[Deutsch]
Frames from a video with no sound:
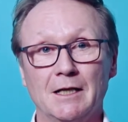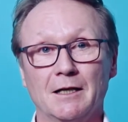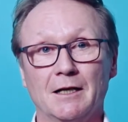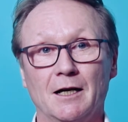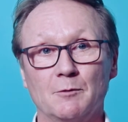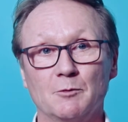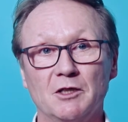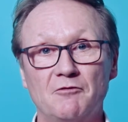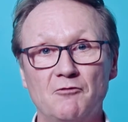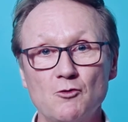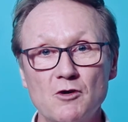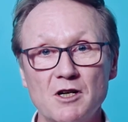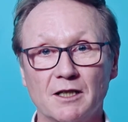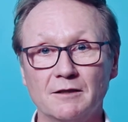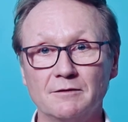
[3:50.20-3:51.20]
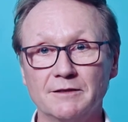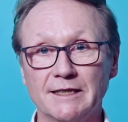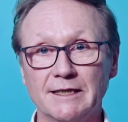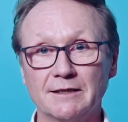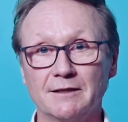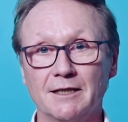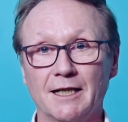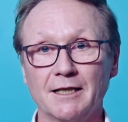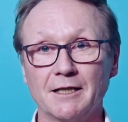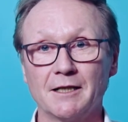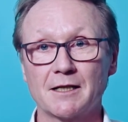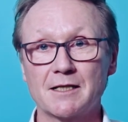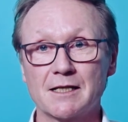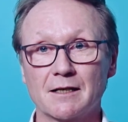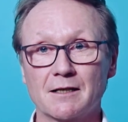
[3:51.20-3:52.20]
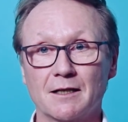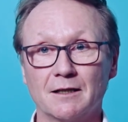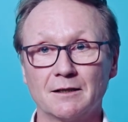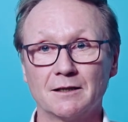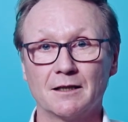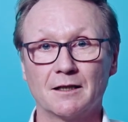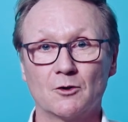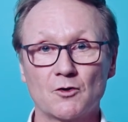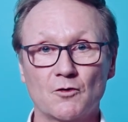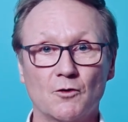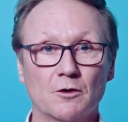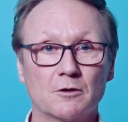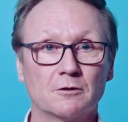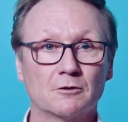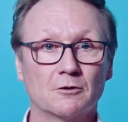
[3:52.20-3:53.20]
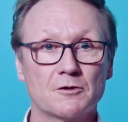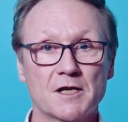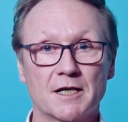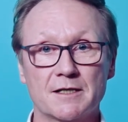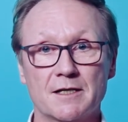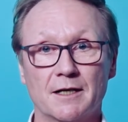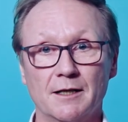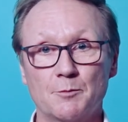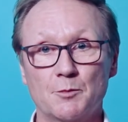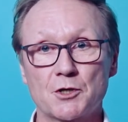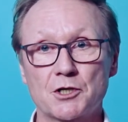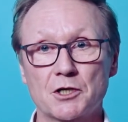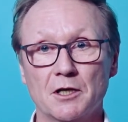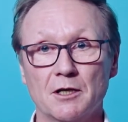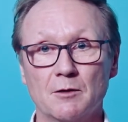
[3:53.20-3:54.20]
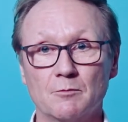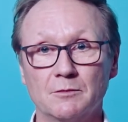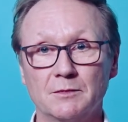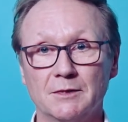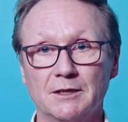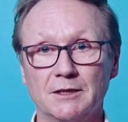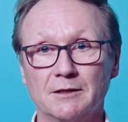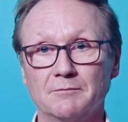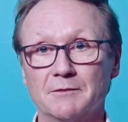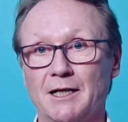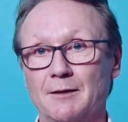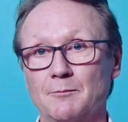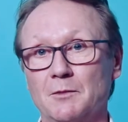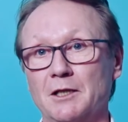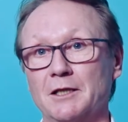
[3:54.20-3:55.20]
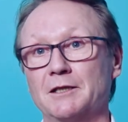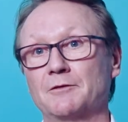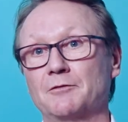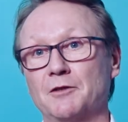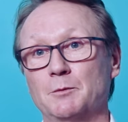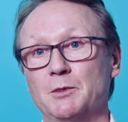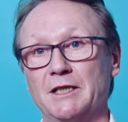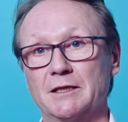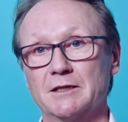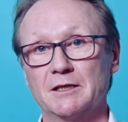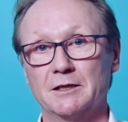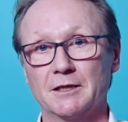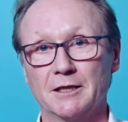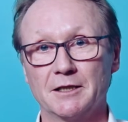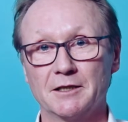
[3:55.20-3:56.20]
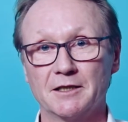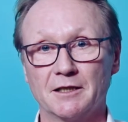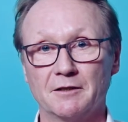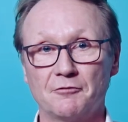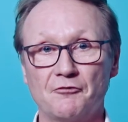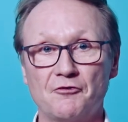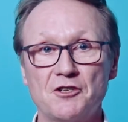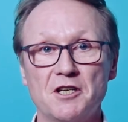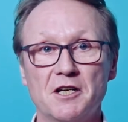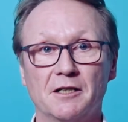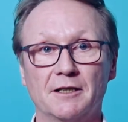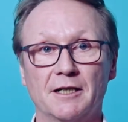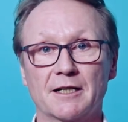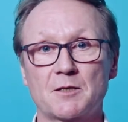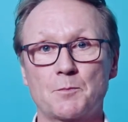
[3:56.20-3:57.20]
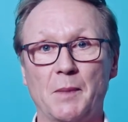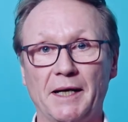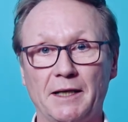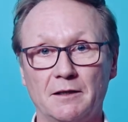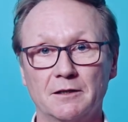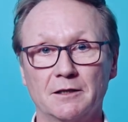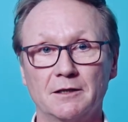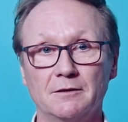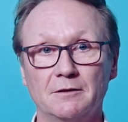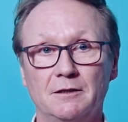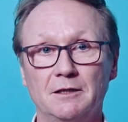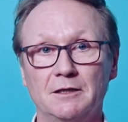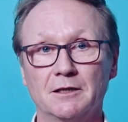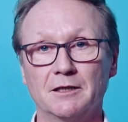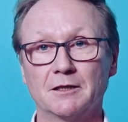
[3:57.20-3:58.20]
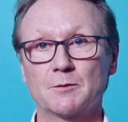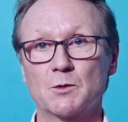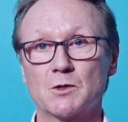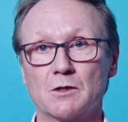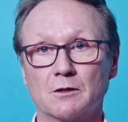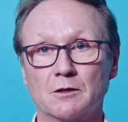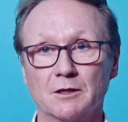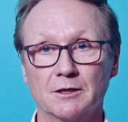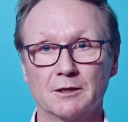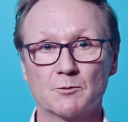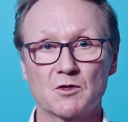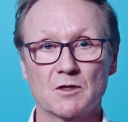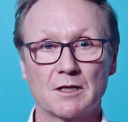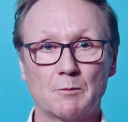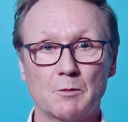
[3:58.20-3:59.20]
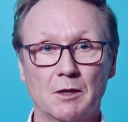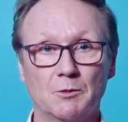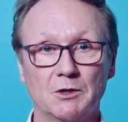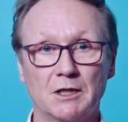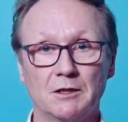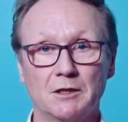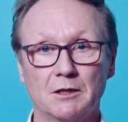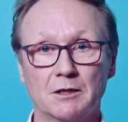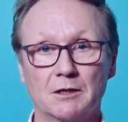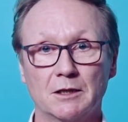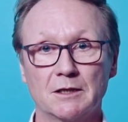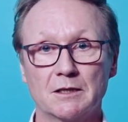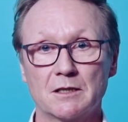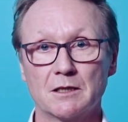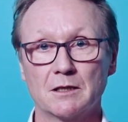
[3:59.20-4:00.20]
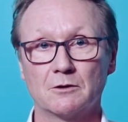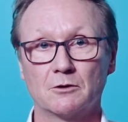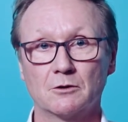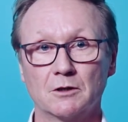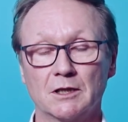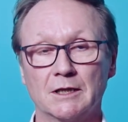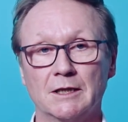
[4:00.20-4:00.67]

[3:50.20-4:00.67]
Ja, mit VUCA werden einige zentrale Herausforderungen unserer Zeit beschrieben. Äh, namentlich verbergen sich dahinter vier Aspekte, die insbesondere im Zusammenhang mit der Digitalisierung